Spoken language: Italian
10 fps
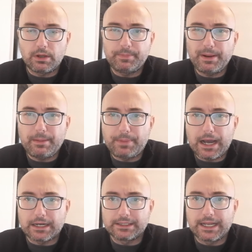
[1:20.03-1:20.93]
una prima
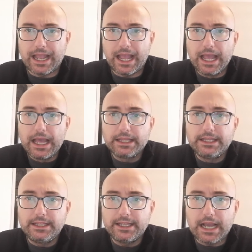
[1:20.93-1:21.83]
parte che è
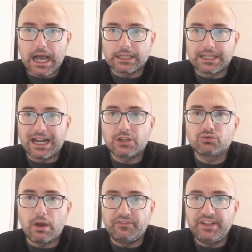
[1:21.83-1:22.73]
dedicata alla
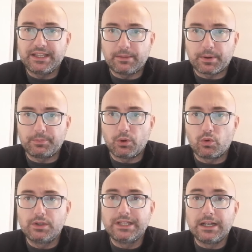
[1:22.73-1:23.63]
sua vita
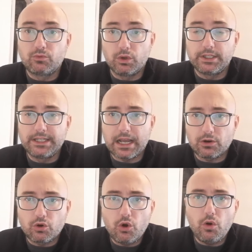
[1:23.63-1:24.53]
proprio del
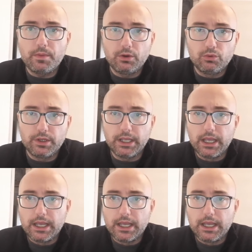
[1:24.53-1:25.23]
quotidiano, come lui,